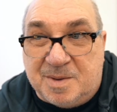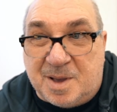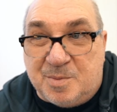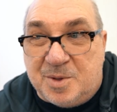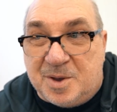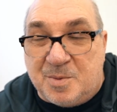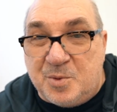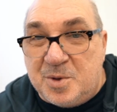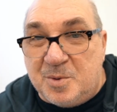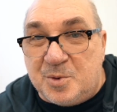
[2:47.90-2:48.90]
как бы
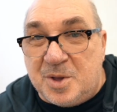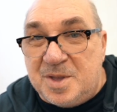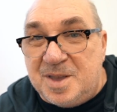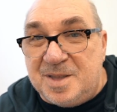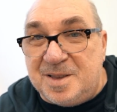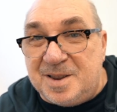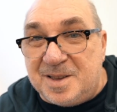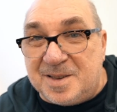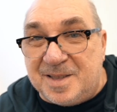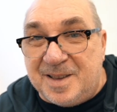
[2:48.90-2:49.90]
никому не, уже не
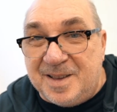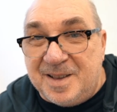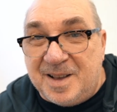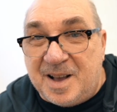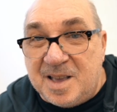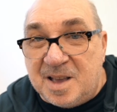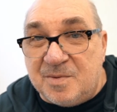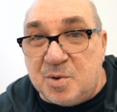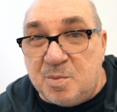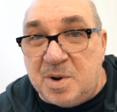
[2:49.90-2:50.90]
интересно, а я, я
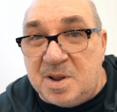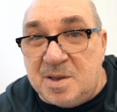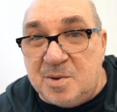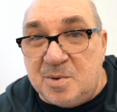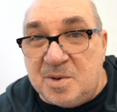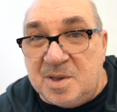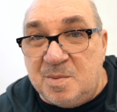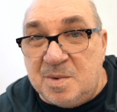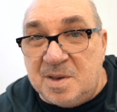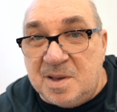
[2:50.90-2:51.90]
все болею
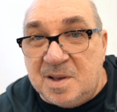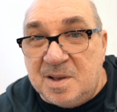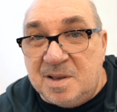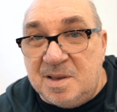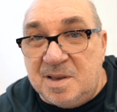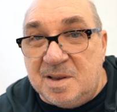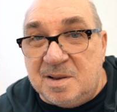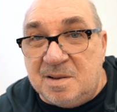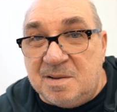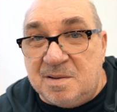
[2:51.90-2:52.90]
ими. И
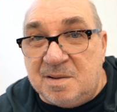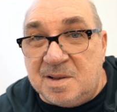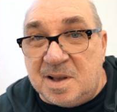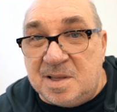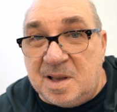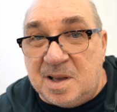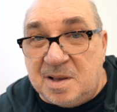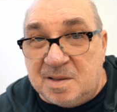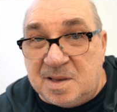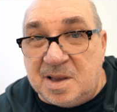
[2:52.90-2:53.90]
э, когда
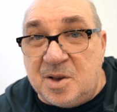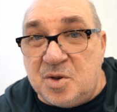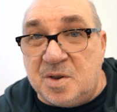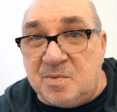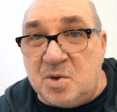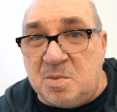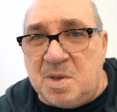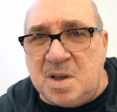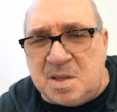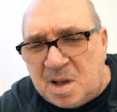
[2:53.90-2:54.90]
заказчик звонит
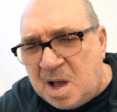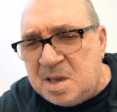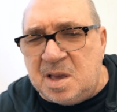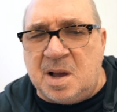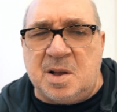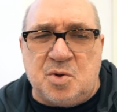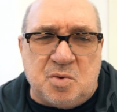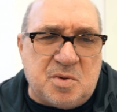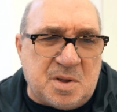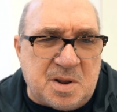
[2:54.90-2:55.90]
мне и говорит, а, я
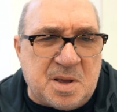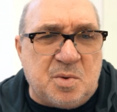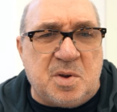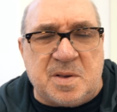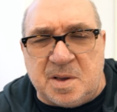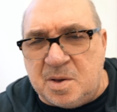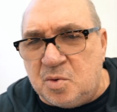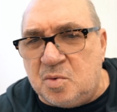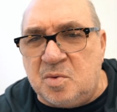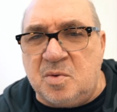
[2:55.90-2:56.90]
хочу телегу, я
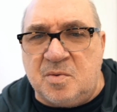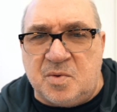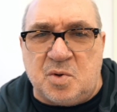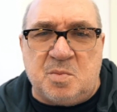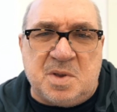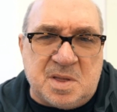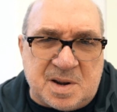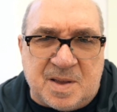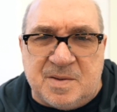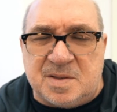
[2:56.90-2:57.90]
закажу ее, все, мне
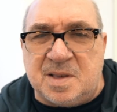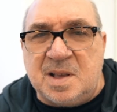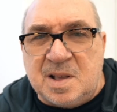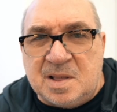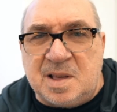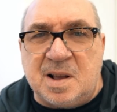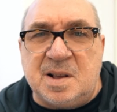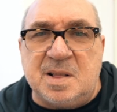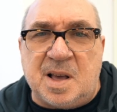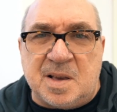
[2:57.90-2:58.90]
нравится, так
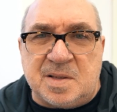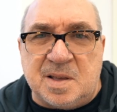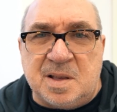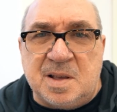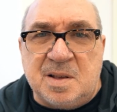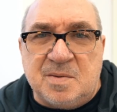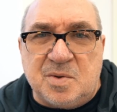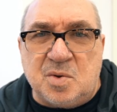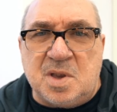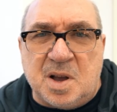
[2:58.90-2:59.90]
классно,
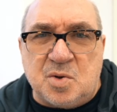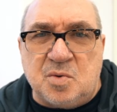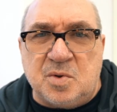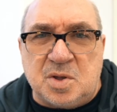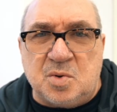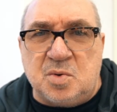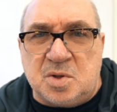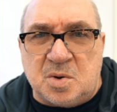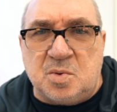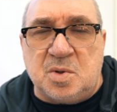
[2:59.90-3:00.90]
все, я хочу вот такую,
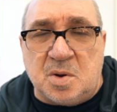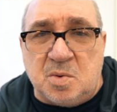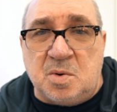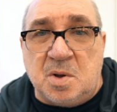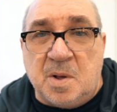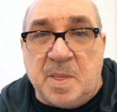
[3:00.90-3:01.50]
такую, такую,